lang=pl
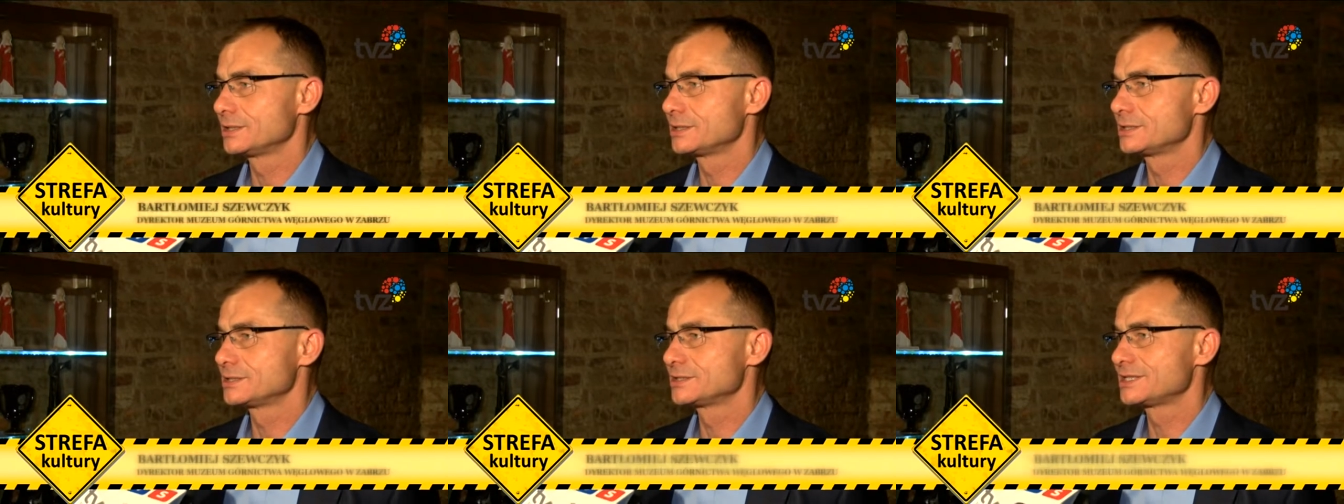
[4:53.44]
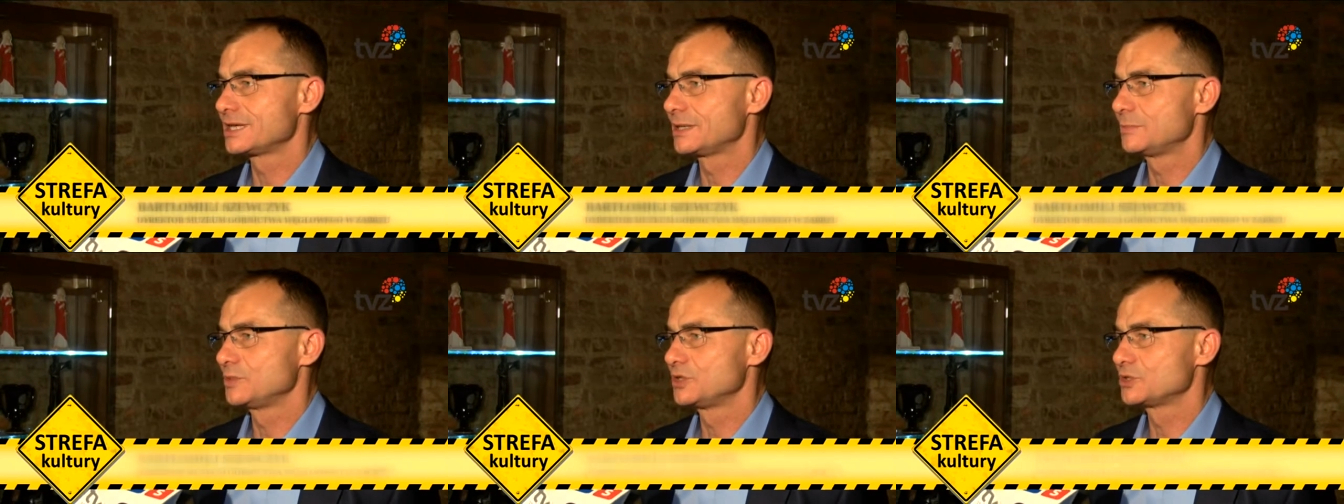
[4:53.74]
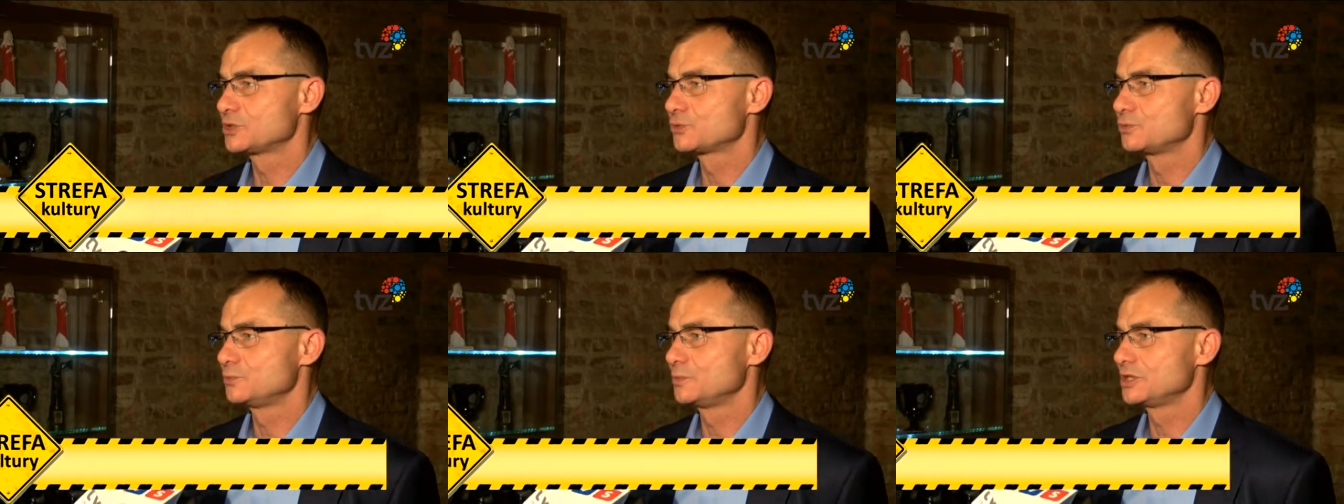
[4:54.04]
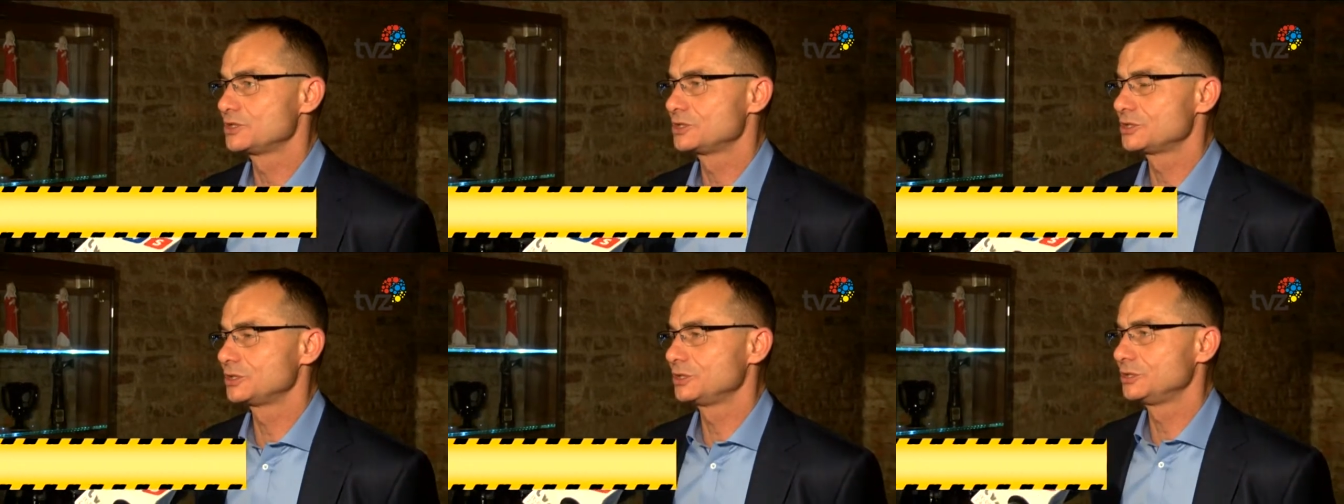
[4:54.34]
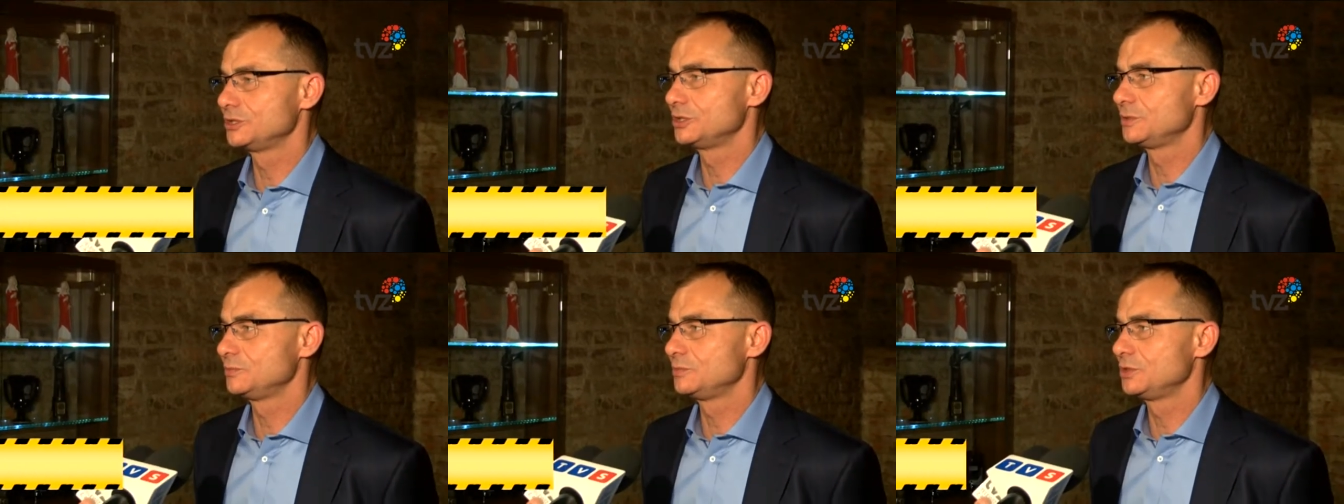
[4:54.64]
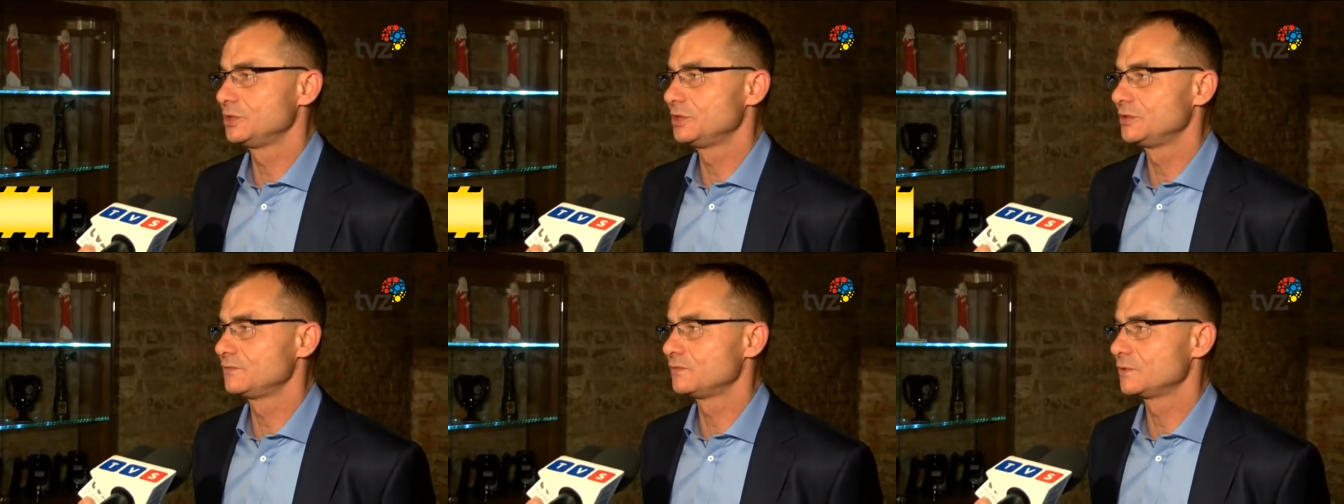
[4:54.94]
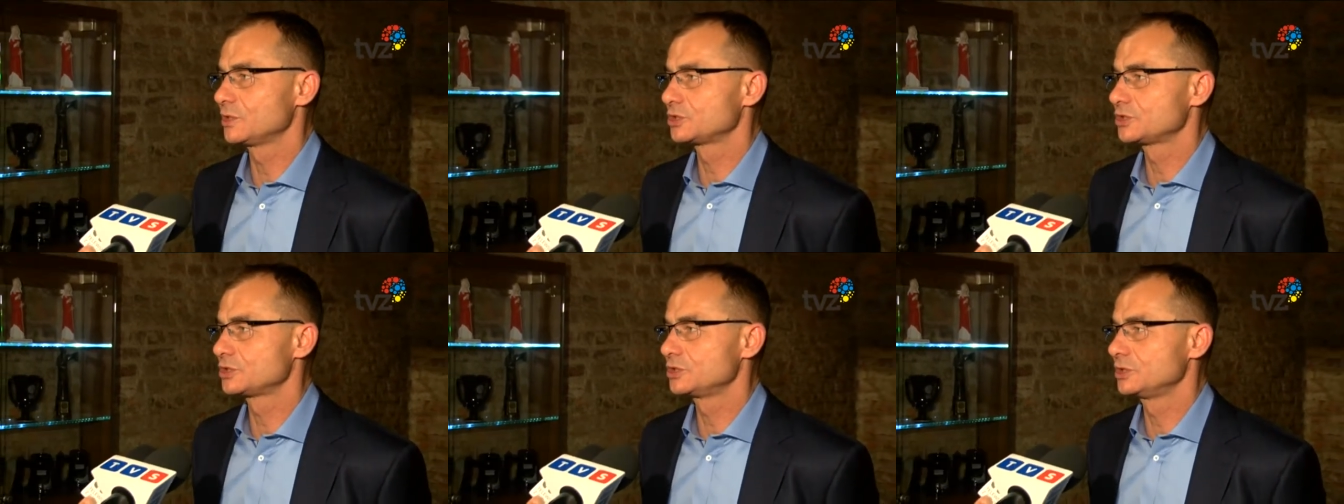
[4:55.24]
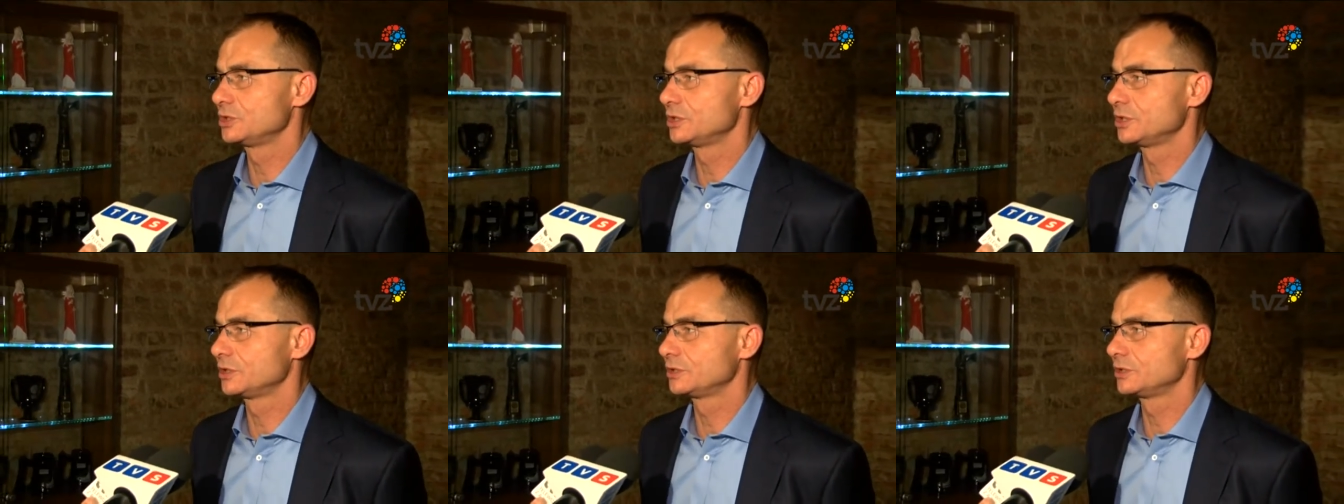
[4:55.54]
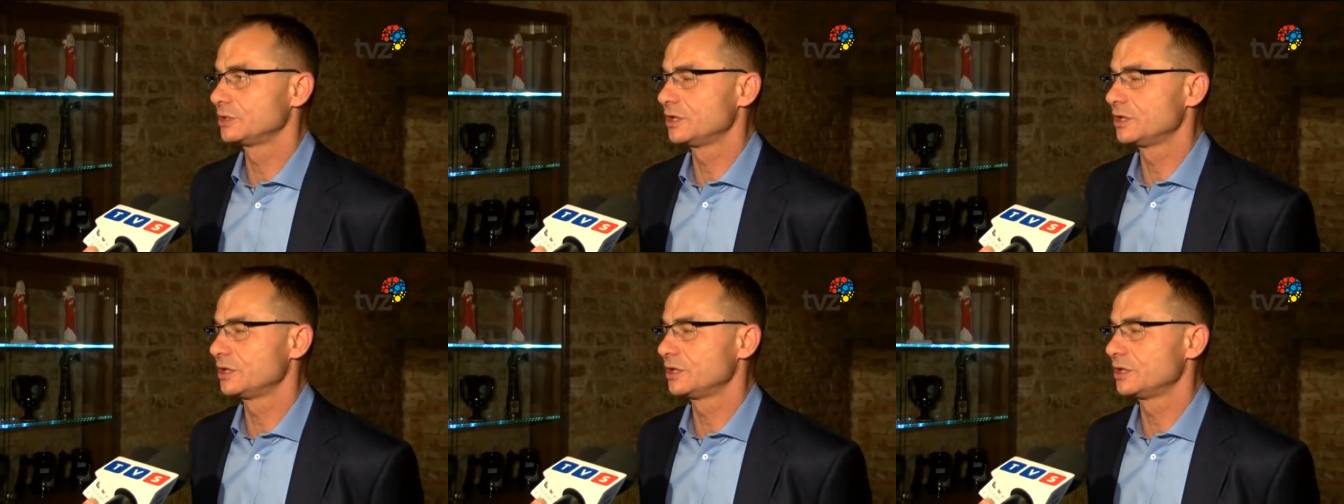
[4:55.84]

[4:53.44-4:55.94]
zamysł między innymi właśnie